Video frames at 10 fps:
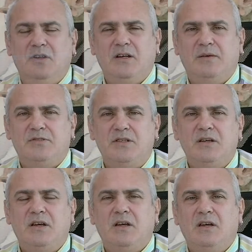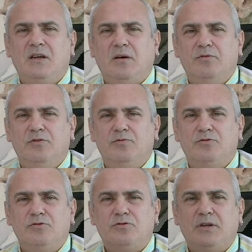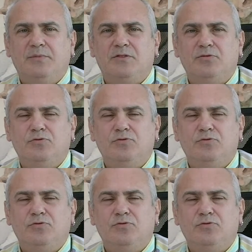Bunların hepsi kabulümüzdür. Hepsi